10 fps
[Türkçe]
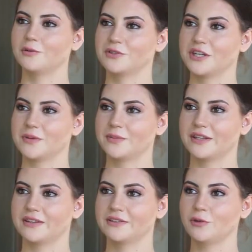Oyuncak
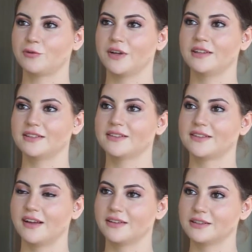bebeklerin özellikle
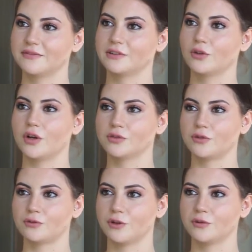sağlıklı ve doğa
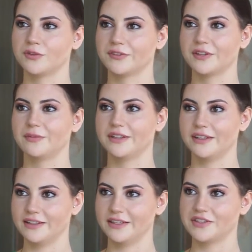dostu olması tabii
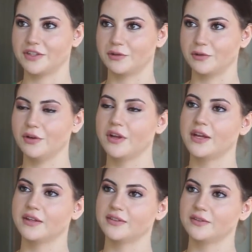ki ilgi çekiyor.
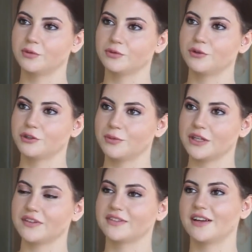Siz bunu
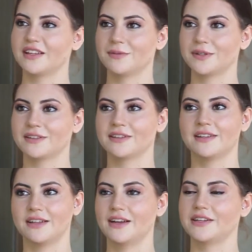korumak ve sağlamak adına
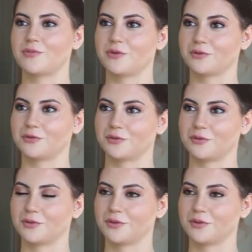neler yapıyorsunuz?